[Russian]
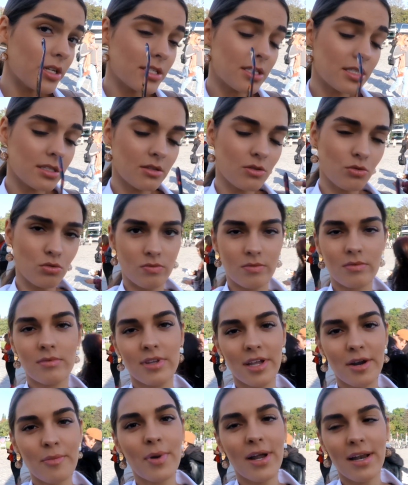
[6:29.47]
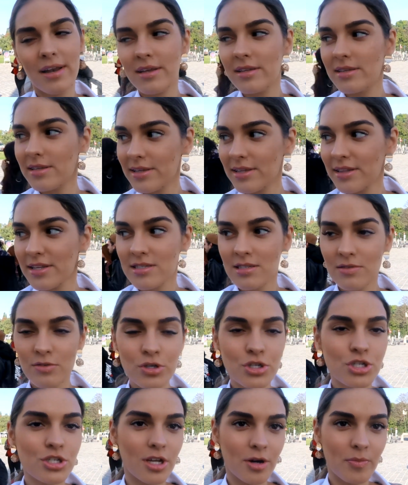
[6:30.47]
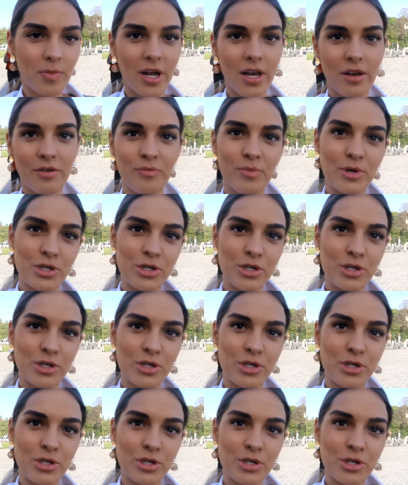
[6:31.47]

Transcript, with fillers: Рес... Ну, нормально это не назовешь, нормально.